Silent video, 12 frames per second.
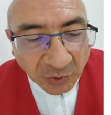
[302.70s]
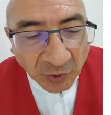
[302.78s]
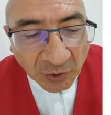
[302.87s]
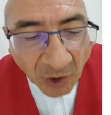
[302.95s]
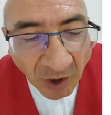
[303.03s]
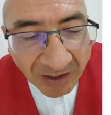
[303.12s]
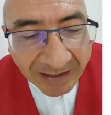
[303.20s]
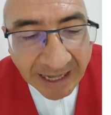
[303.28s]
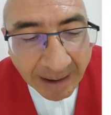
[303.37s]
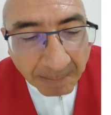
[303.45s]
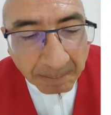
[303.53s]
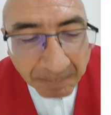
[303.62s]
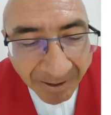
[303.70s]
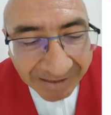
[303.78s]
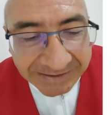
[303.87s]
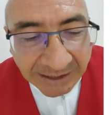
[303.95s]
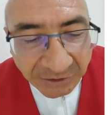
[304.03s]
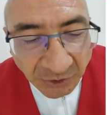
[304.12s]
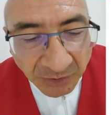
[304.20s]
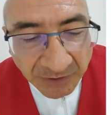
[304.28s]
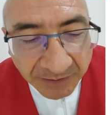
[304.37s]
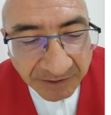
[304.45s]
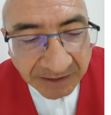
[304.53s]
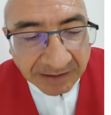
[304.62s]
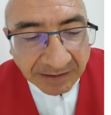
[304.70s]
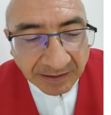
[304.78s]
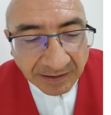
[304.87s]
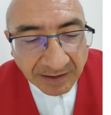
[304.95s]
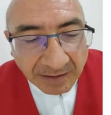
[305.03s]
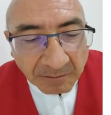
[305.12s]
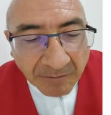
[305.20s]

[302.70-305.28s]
Tu cólera pesa sobre mí,